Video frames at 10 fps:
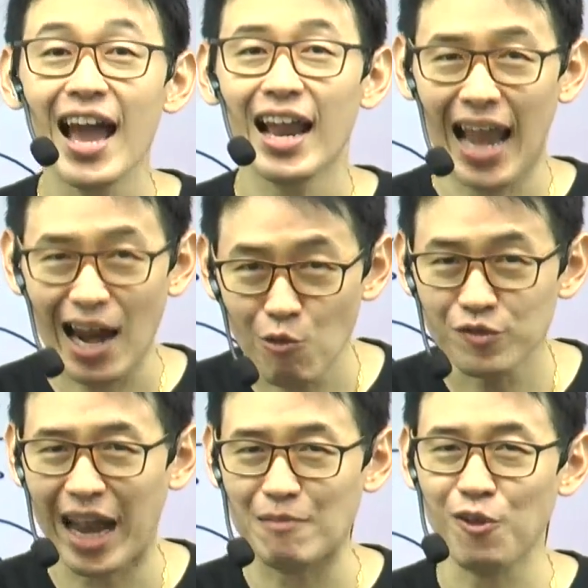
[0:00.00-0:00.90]
และทุกส
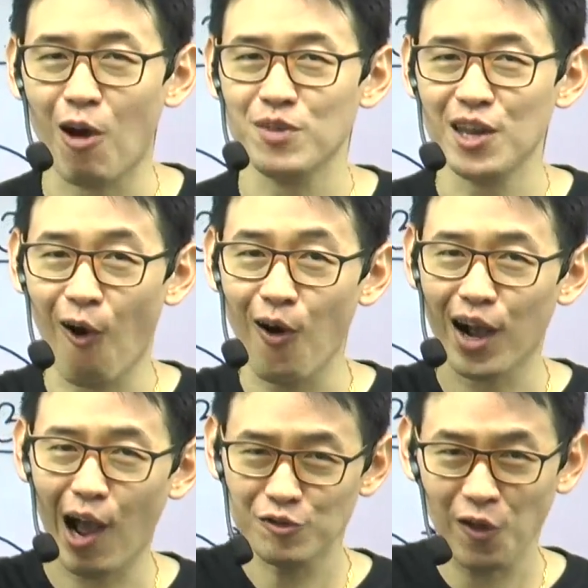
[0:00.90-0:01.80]
นามสอบที่น้อง
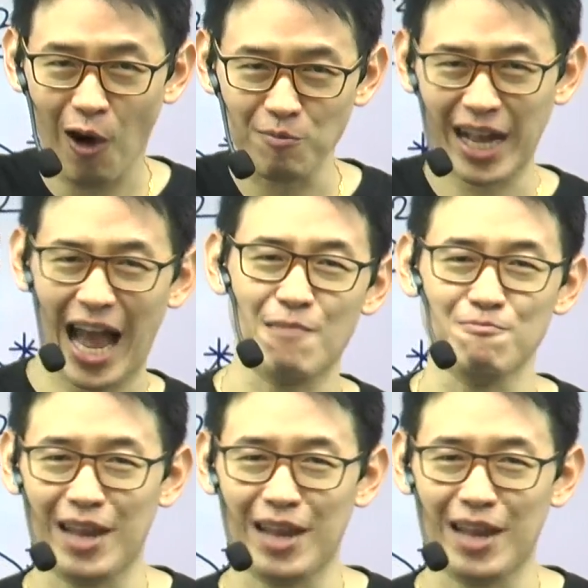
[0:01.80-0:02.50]
เข้าสอบนะครับ